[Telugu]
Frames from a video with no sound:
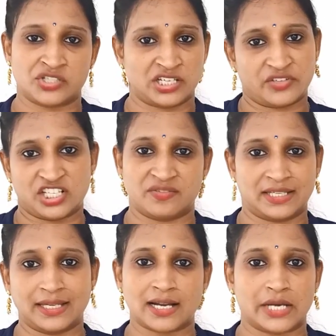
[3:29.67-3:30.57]
వచ్చే విషయం
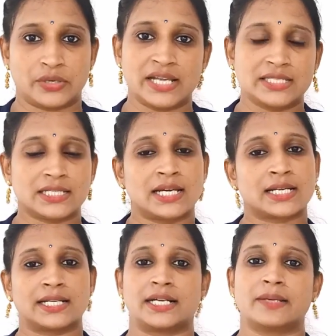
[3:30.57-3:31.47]
అయితే కాదు అంచనా
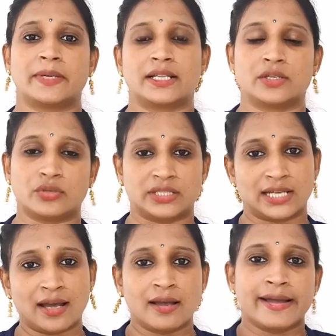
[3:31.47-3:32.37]
కట్టడం అన్నది కొద్దిగా